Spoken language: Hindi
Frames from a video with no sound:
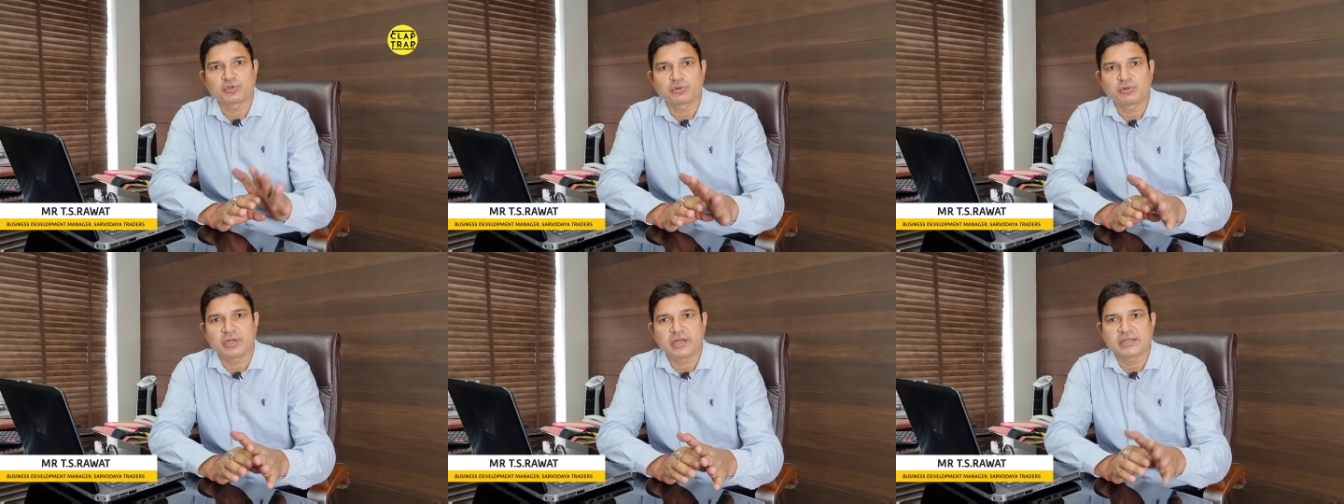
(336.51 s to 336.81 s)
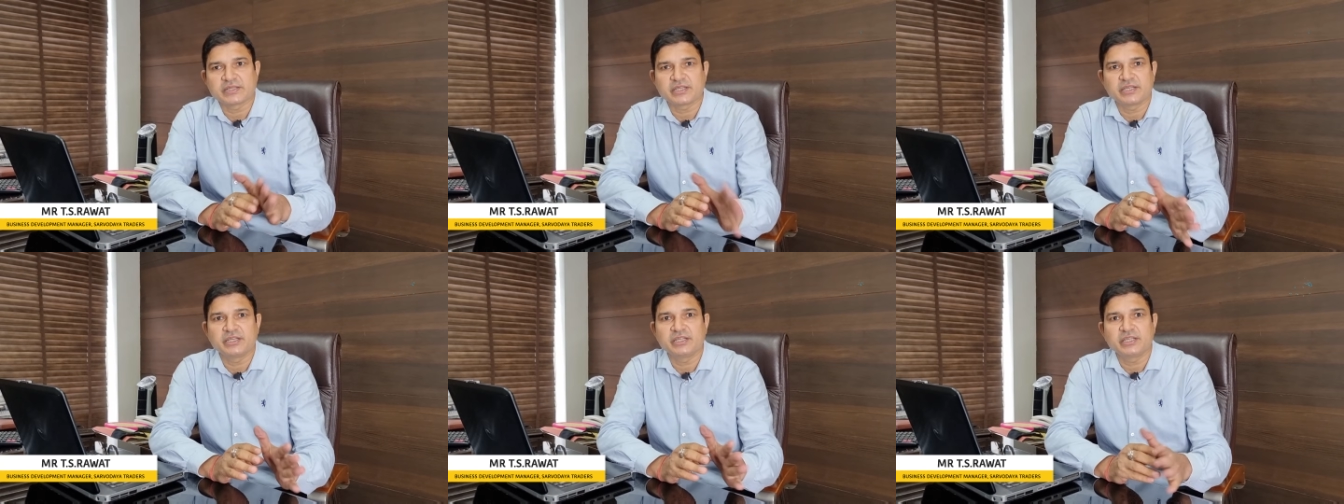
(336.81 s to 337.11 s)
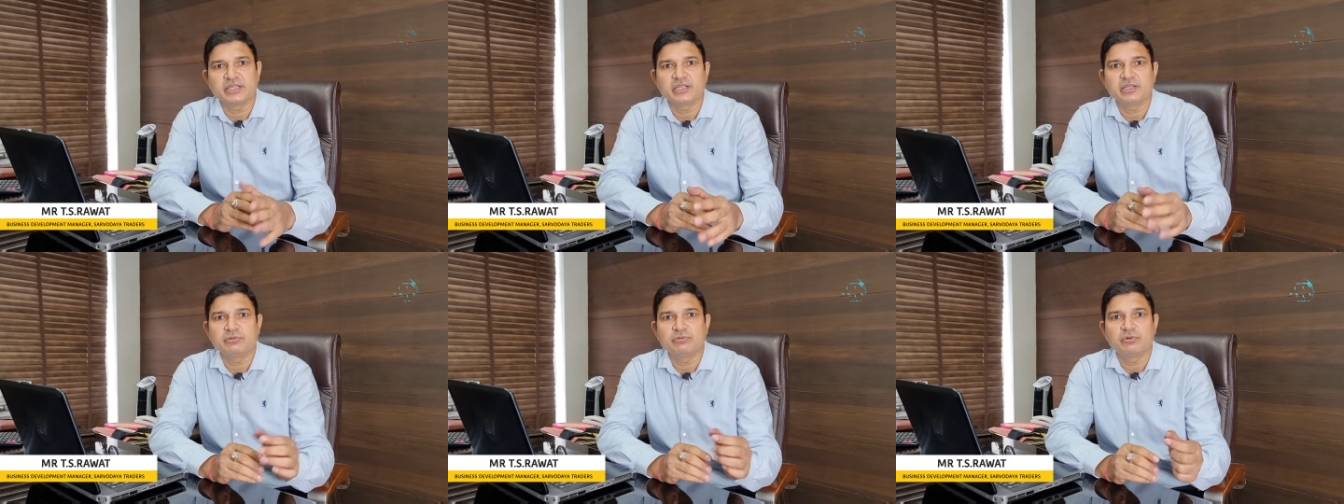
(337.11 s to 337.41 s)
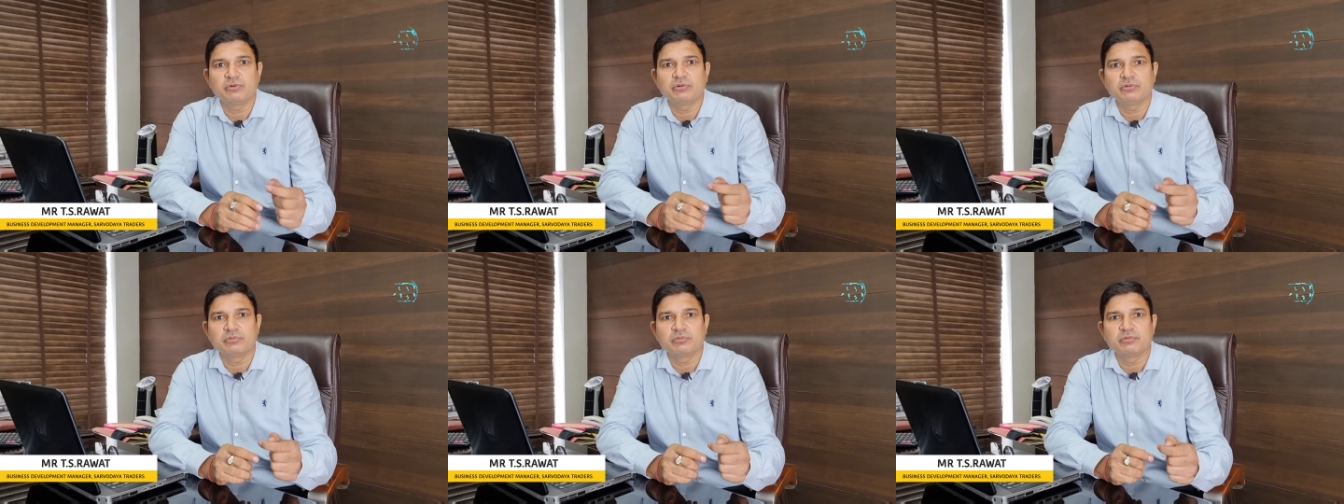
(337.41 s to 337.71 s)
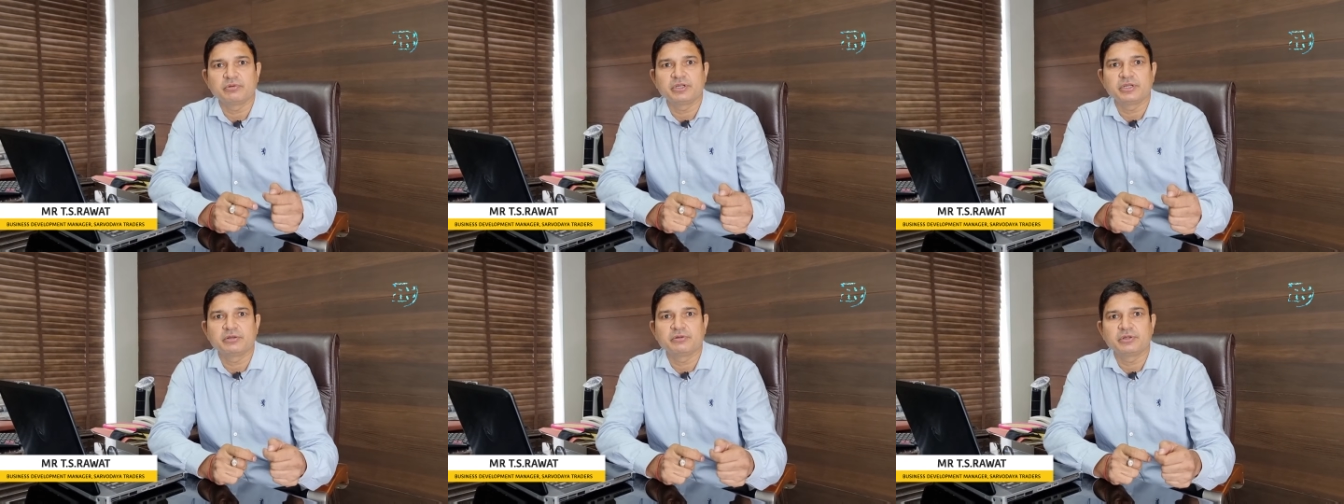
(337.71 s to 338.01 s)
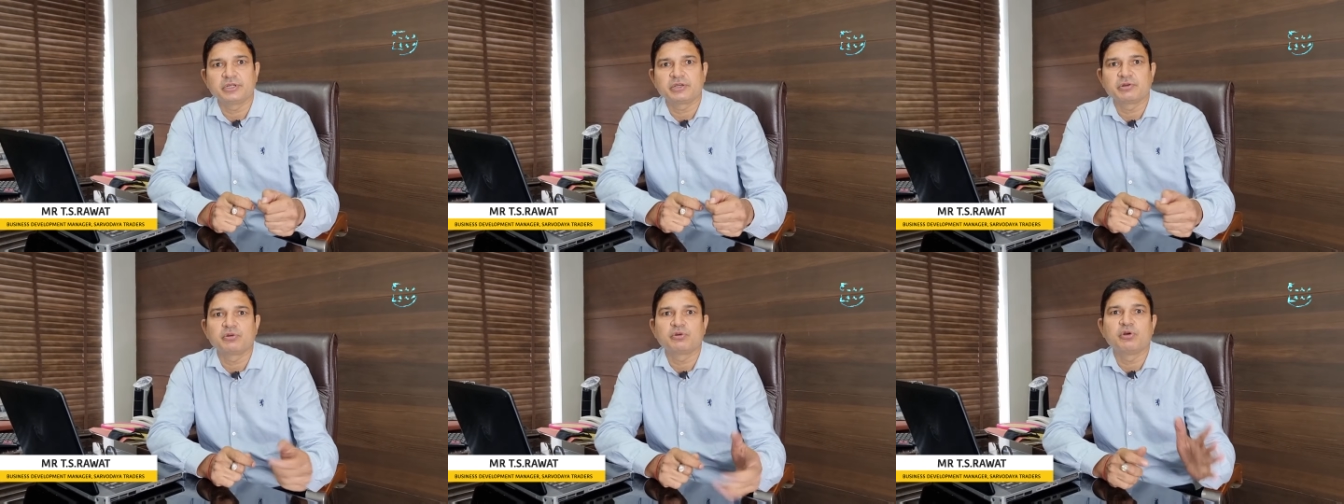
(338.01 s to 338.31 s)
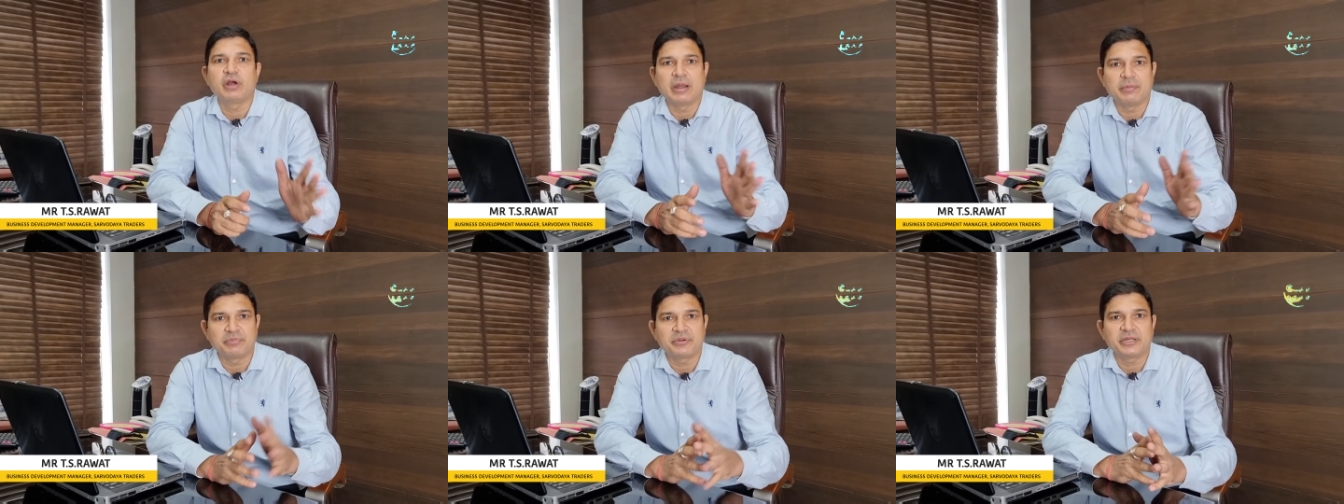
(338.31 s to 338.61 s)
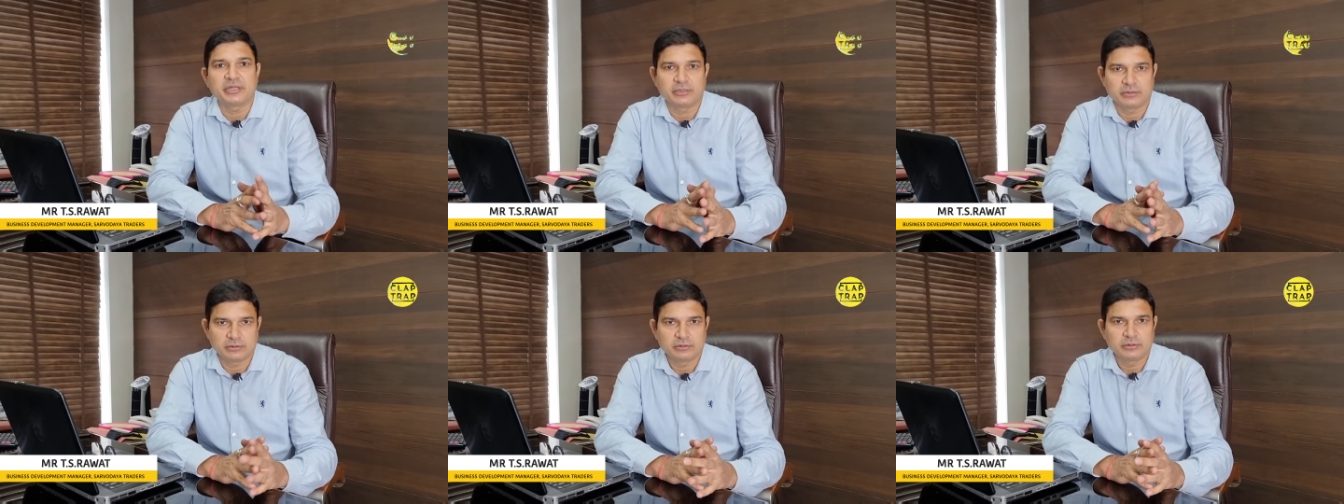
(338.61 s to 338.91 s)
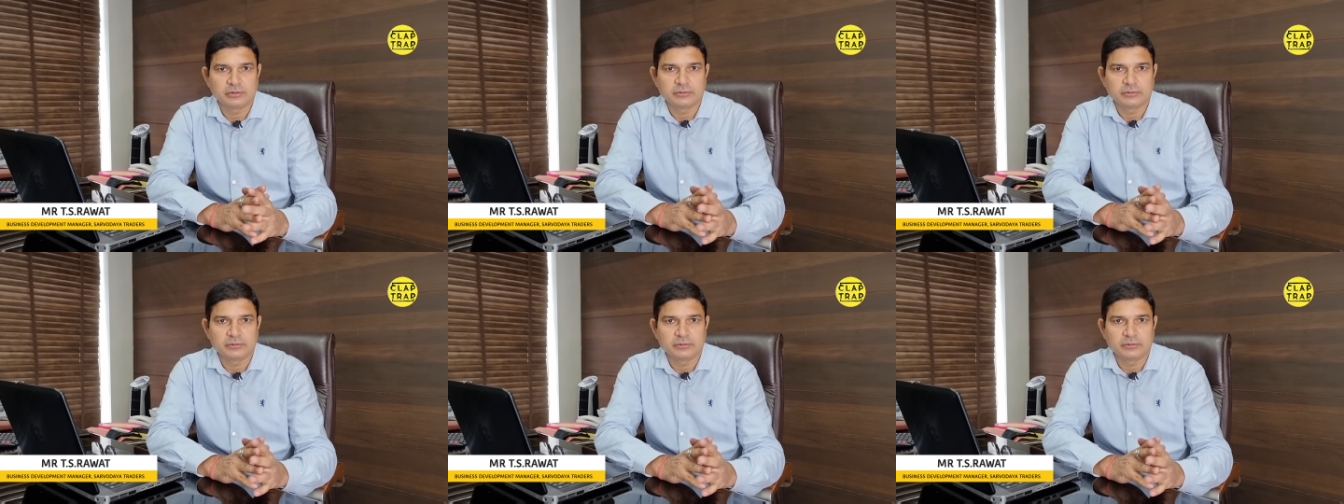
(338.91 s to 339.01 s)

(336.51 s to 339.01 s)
कुछ होगा ऐसे नहीं कि वो इट विल गो एम्प्टी